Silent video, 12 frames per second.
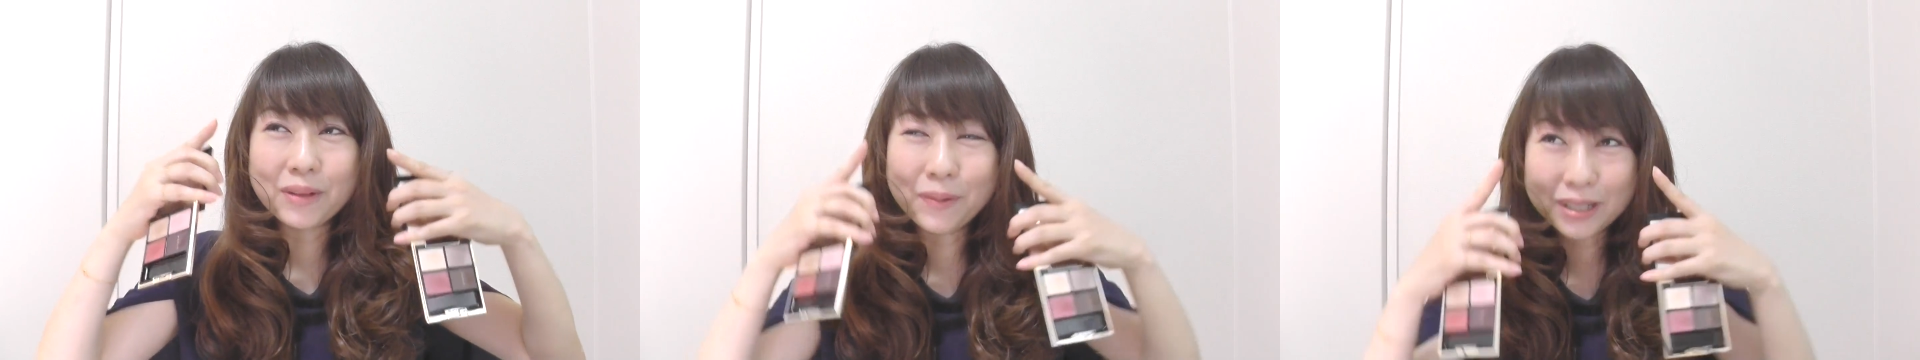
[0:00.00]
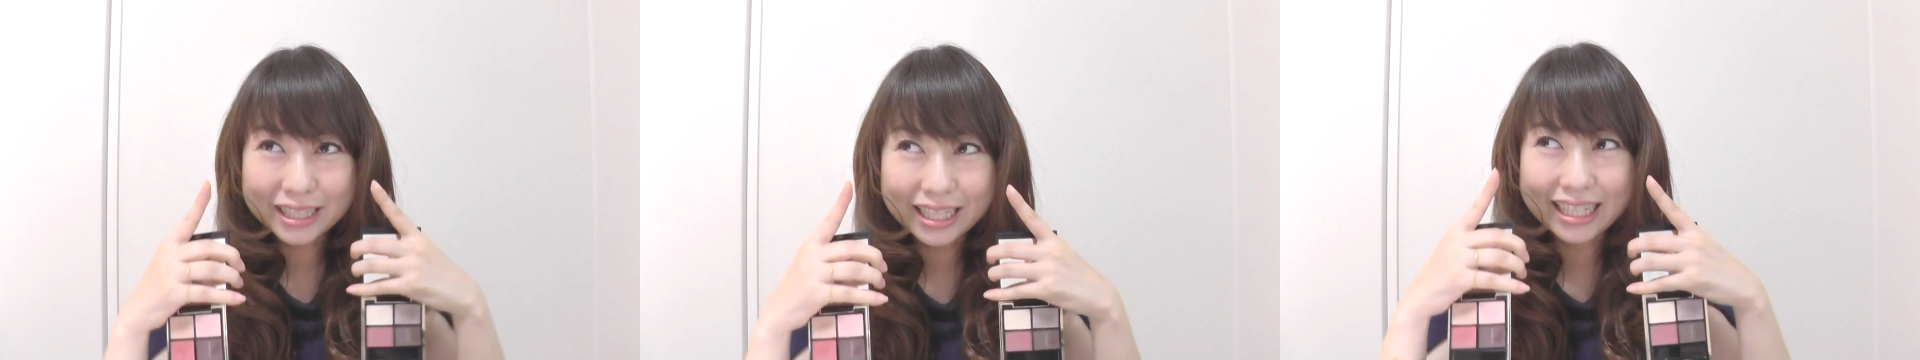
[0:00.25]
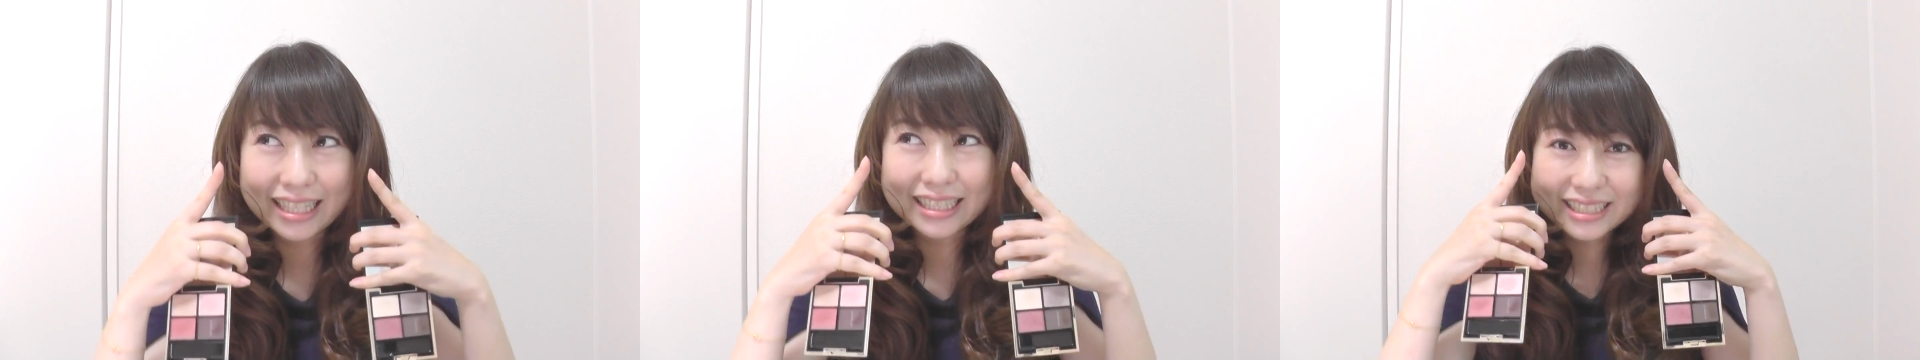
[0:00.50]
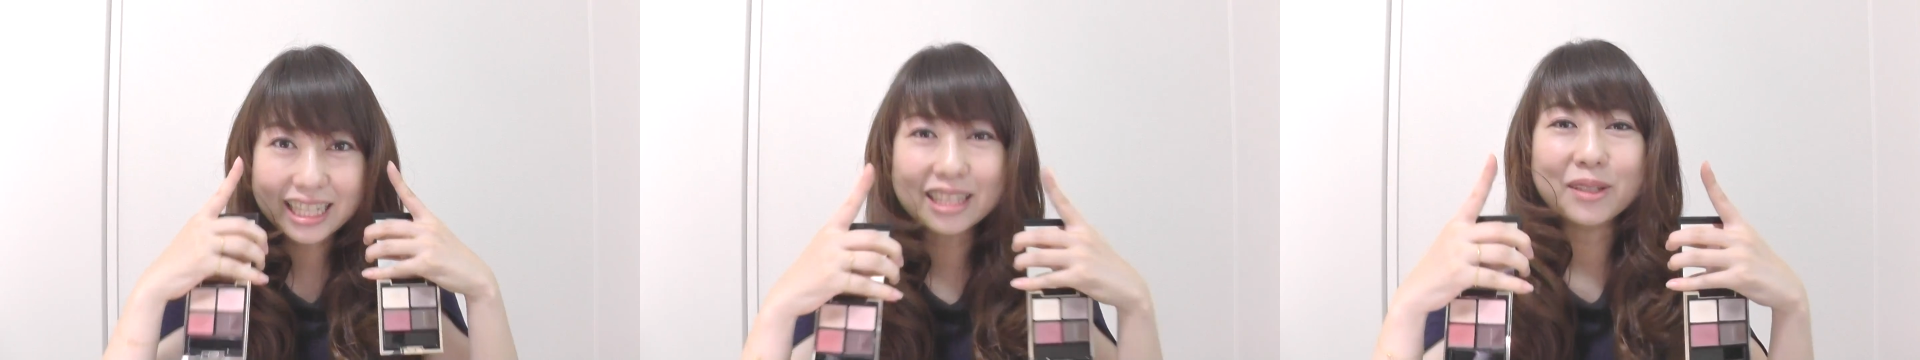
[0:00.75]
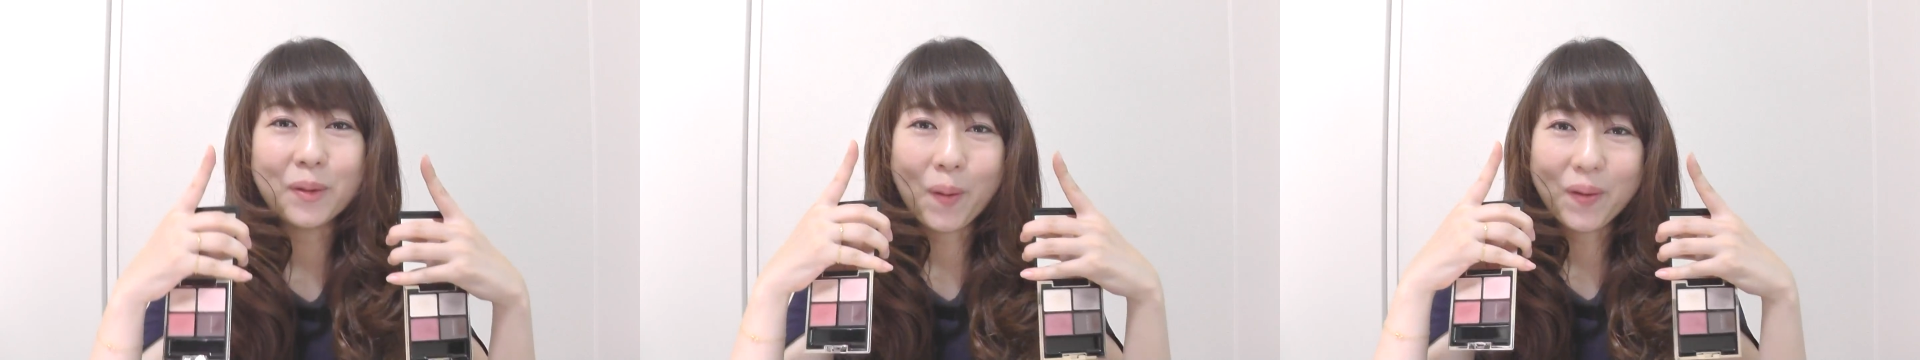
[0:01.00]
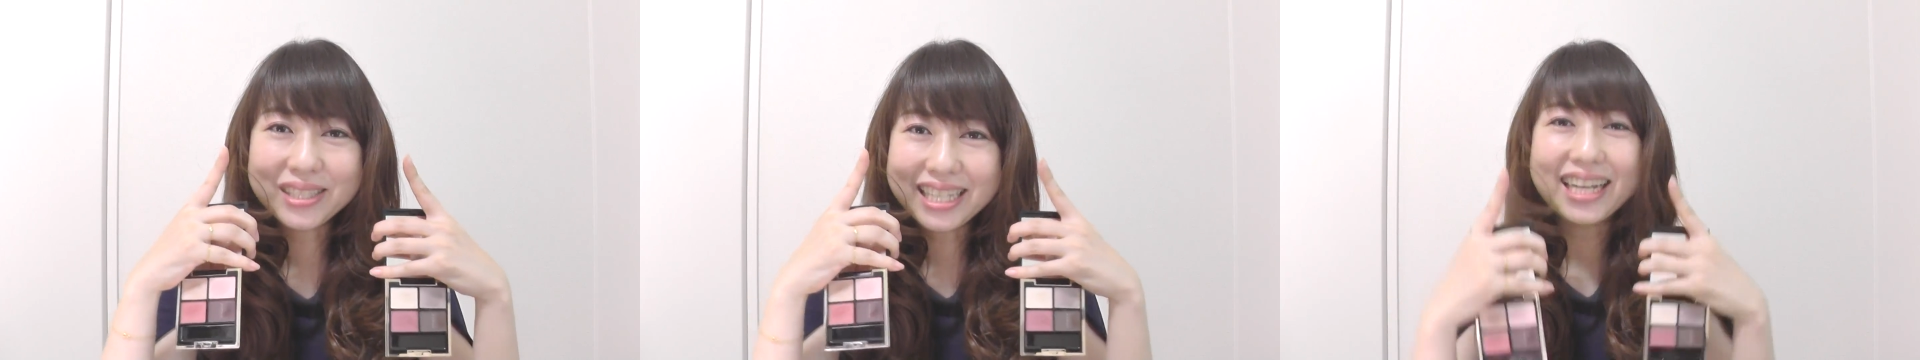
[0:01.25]
やっぱりねちゃん
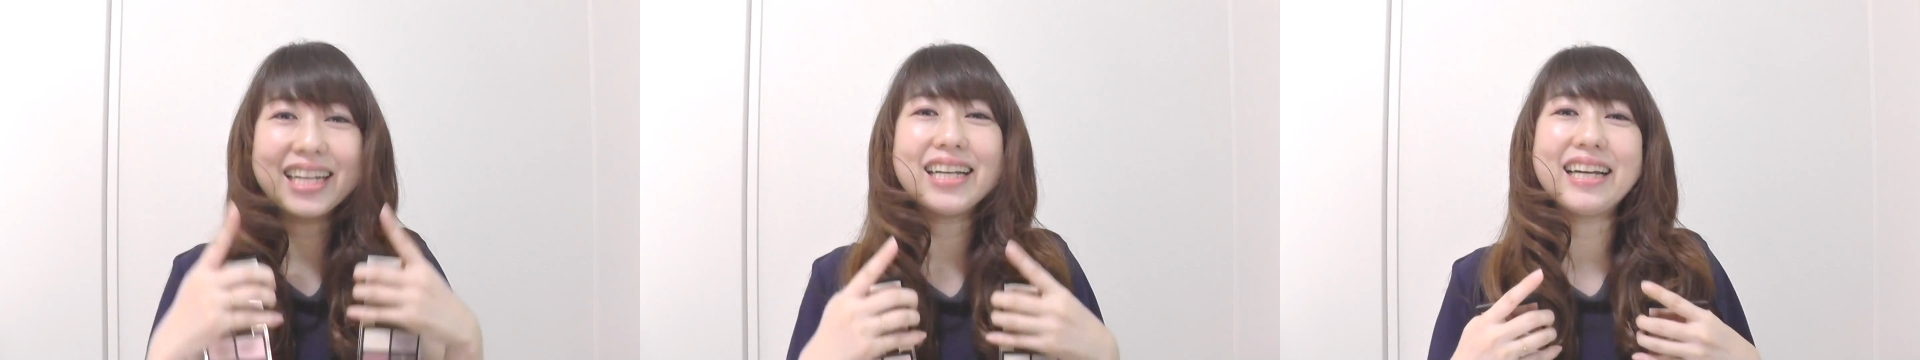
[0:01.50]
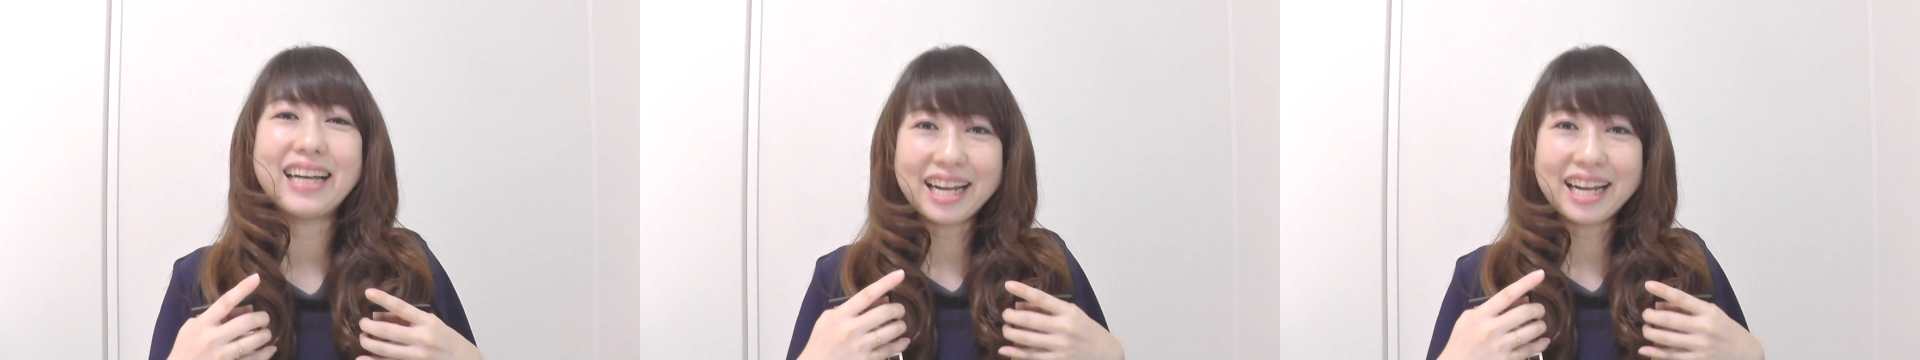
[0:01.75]
と差が